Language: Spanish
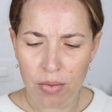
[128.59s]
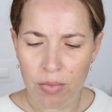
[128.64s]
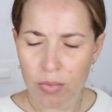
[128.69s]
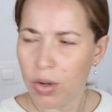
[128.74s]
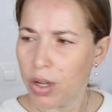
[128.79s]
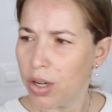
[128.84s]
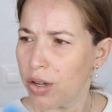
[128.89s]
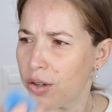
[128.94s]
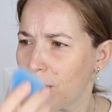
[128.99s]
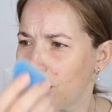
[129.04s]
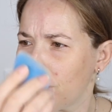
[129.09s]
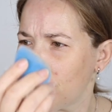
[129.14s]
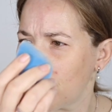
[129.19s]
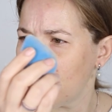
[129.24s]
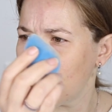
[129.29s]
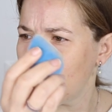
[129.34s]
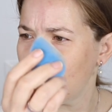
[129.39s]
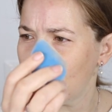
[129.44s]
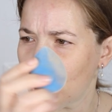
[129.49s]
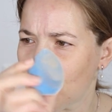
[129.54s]
Bueno, no
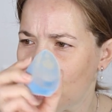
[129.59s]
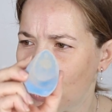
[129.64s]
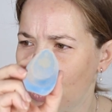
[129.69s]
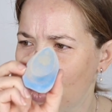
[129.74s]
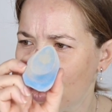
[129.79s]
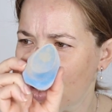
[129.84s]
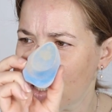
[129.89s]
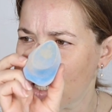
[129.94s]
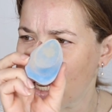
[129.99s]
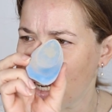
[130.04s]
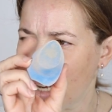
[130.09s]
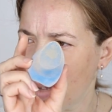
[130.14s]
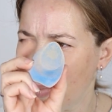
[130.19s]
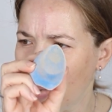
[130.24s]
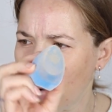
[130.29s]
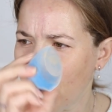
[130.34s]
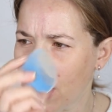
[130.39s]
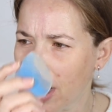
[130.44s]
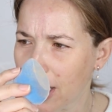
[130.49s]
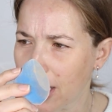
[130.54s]
sé si soy yo, si es la
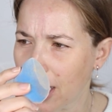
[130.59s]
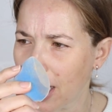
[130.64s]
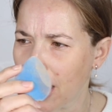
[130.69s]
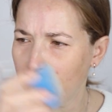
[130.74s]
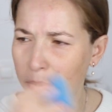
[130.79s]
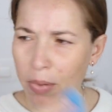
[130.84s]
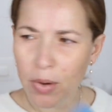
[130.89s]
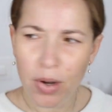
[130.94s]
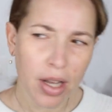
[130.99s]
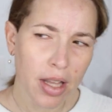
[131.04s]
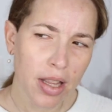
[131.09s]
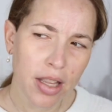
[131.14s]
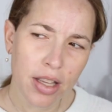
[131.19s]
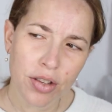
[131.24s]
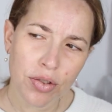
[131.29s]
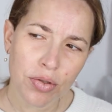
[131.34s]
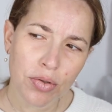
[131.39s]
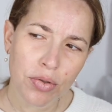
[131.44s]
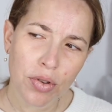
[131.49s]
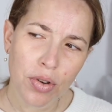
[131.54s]
esponja, está la esponja
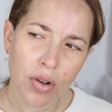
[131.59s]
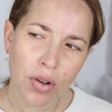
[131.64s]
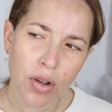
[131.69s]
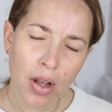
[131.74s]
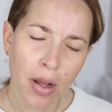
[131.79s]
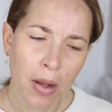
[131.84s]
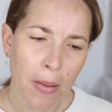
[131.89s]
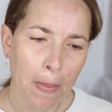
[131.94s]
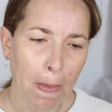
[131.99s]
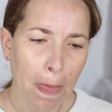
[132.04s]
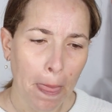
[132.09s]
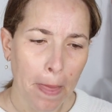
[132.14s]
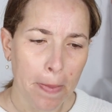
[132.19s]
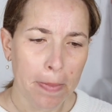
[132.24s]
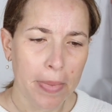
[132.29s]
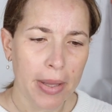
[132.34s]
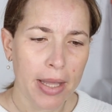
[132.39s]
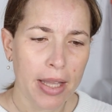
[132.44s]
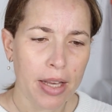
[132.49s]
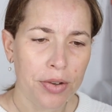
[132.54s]
de Juno,
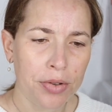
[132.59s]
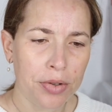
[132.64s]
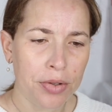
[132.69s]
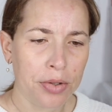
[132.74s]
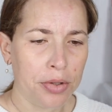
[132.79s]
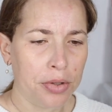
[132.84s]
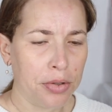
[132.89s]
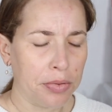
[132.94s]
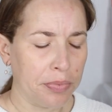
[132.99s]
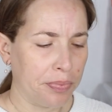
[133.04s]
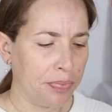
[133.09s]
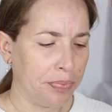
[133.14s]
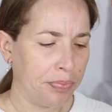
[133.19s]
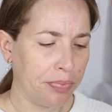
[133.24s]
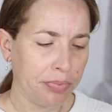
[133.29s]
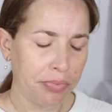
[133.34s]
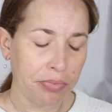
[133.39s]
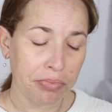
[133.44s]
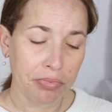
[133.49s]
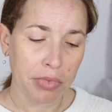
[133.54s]
pero
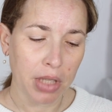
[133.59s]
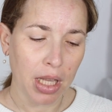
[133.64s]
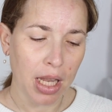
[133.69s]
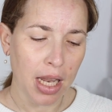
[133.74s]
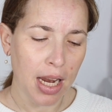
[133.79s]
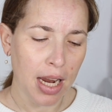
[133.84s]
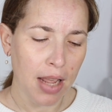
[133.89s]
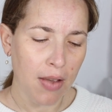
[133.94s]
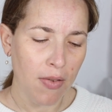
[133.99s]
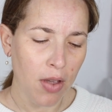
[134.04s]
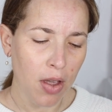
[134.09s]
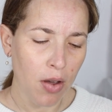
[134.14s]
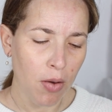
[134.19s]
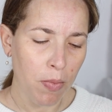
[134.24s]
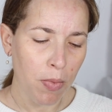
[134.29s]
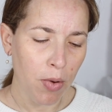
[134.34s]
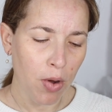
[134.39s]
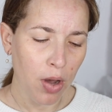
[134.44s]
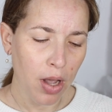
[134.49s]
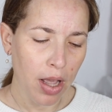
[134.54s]
le
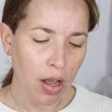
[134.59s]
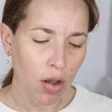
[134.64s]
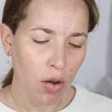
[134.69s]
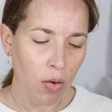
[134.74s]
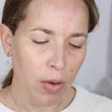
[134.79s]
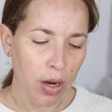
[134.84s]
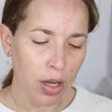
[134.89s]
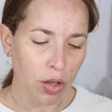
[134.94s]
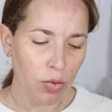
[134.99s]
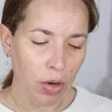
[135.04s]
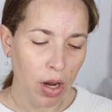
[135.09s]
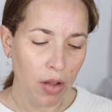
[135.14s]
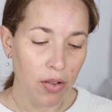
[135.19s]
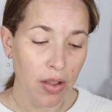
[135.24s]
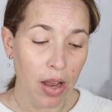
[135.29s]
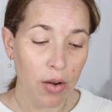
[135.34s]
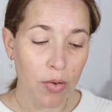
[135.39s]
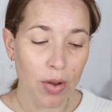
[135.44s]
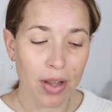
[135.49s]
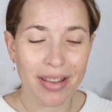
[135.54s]
veo poca cobertura, o
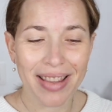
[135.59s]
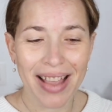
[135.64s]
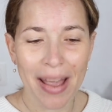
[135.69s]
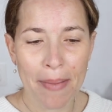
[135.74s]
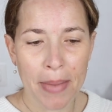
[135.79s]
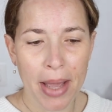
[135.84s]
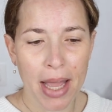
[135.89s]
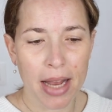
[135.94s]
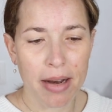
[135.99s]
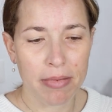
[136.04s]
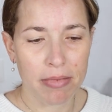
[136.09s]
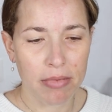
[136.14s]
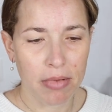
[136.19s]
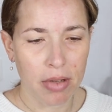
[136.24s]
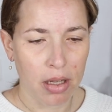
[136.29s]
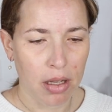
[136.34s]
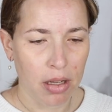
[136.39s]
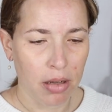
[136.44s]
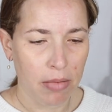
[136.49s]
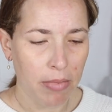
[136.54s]
sea, no está mal,
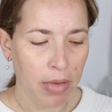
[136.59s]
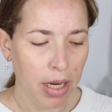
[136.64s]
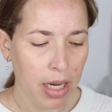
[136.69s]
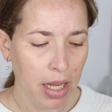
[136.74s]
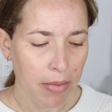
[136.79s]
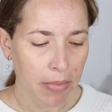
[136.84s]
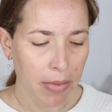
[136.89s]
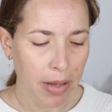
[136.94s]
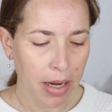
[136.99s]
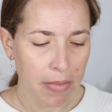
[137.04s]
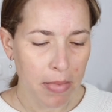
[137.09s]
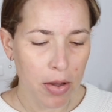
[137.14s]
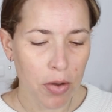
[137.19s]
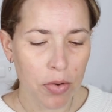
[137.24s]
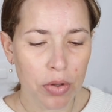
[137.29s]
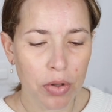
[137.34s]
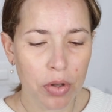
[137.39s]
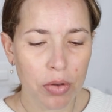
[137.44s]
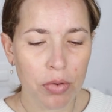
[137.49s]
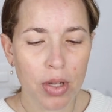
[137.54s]
¿verdad? Para mi
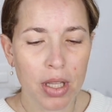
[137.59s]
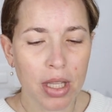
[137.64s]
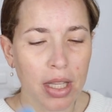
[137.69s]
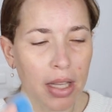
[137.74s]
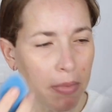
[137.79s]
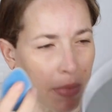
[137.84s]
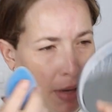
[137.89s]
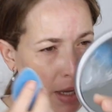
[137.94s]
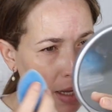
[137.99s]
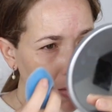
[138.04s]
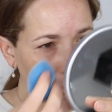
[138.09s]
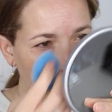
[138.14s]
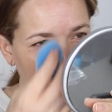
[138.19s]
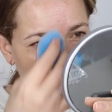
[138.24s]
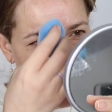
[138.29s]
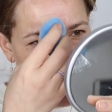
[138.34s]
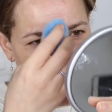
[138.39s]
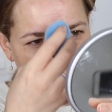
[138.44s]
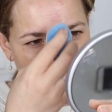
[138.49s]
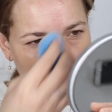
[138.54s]
gusto no está mal,
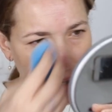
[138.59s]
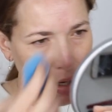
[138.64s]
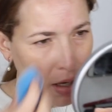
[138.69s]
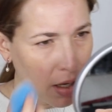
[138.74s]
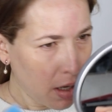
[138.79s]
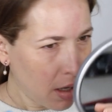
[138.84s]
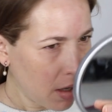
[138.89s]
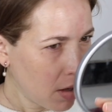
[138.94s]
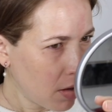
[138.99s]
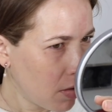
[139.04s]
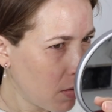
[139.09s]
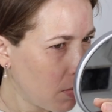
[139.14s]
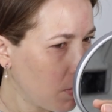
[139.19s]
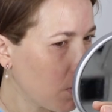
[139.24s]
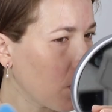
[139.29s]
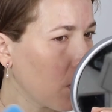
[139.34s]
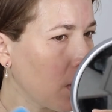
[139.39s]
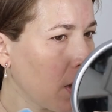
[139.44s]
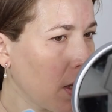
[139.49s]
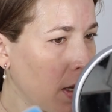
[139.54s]
pero
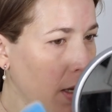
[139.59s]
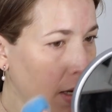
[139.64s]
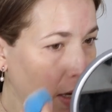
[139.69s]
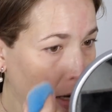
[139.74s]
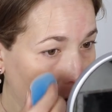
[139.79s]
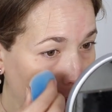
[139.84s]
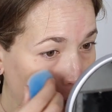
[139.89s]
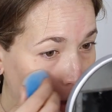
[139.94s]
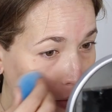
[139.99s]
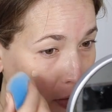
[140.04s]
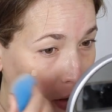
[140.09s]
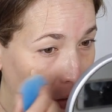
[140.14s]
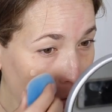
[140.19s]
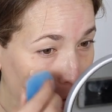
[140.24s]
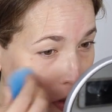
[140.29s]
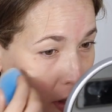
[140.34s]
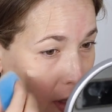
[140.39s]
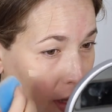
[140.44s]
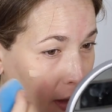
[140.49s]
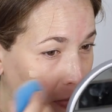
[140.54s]
como que la
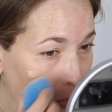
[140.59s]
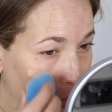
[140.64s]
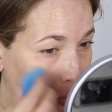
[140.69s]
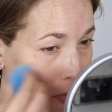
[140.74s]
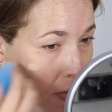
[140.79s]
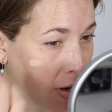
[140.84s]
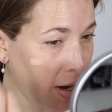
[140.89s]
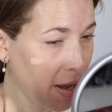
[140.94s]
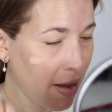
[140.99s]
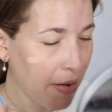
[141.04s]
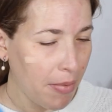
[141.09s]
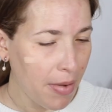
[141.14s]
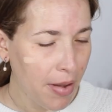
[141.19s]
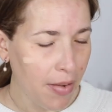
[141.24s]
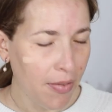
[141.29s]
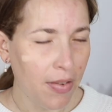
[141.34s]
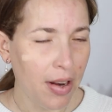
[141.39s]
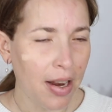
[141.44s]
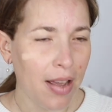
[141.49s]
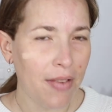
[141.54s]
veo tipo la,
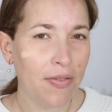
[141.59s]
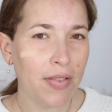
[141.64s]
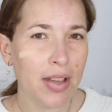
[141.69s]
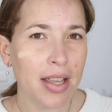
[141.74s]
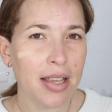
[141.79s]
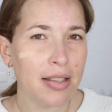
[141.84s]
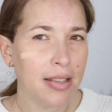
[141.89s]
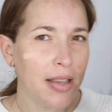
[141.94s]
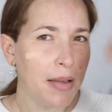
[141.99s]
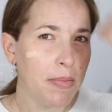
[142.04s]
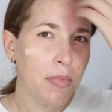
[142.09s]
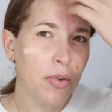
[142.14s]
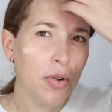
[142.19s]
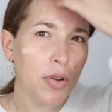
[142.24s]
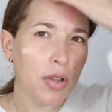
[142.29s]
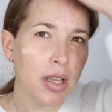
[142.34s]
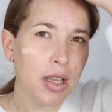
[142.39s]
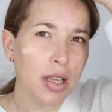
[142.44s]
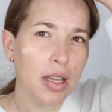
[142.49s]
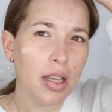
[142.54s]
Face and
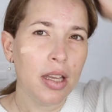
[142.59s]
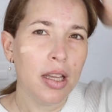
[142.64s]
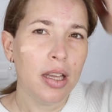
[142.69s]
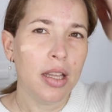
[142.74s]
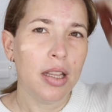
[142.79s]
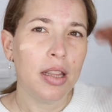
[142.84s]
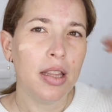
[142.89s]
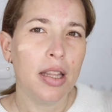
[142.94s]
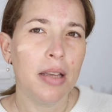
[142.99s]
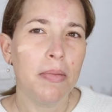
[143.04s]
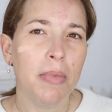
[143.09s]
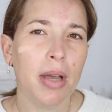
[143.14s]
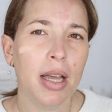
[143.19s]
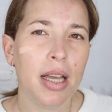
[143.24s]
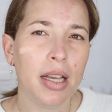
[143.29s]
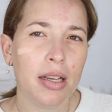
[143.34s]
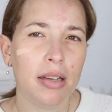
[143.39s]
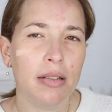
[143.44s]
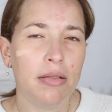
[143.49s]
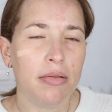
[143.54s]
Body de MAC,